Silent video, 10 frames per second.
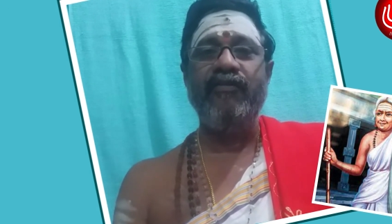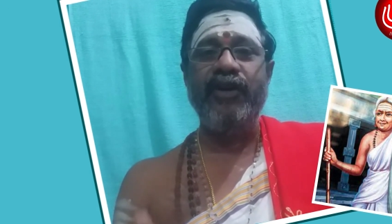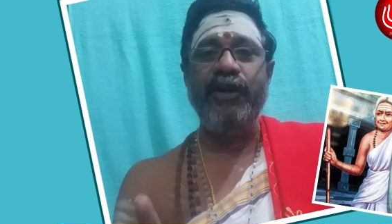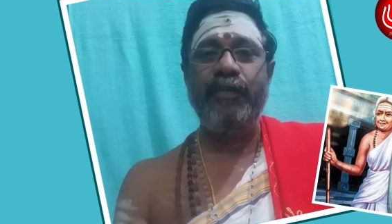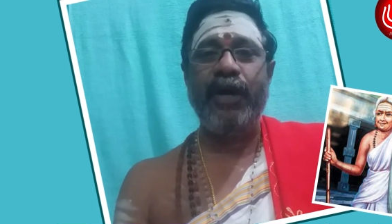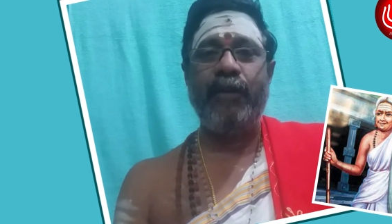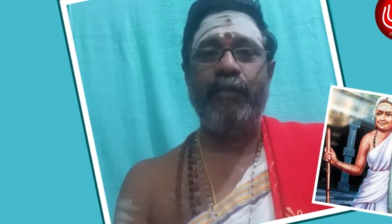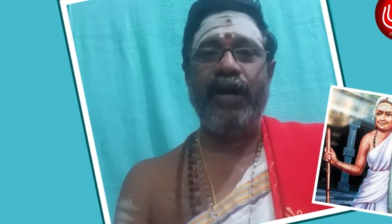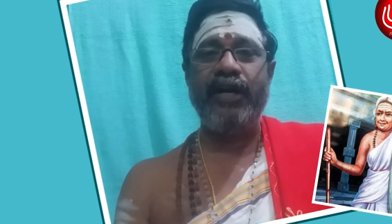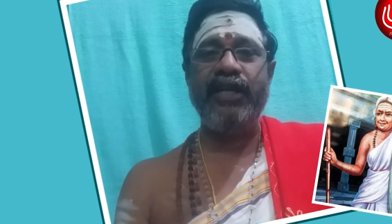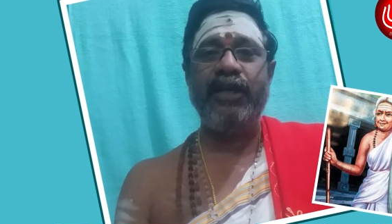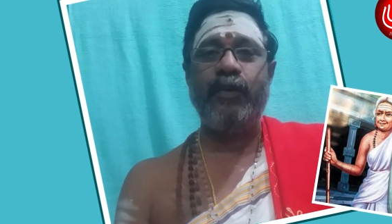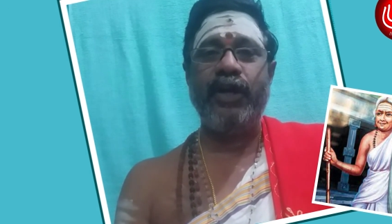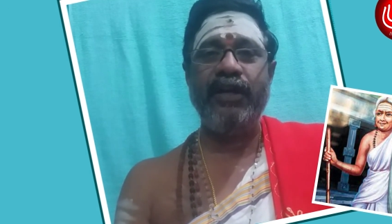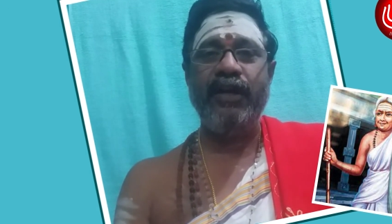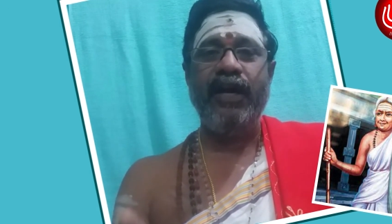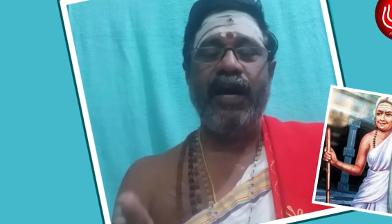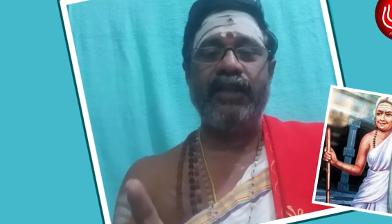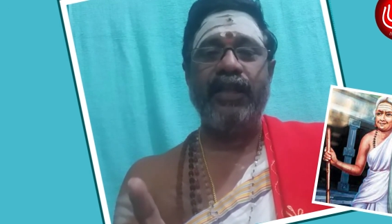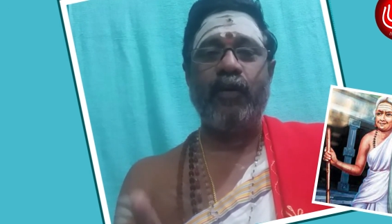வெண்பா பாடினவுடன்
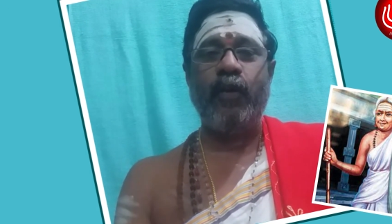அந்த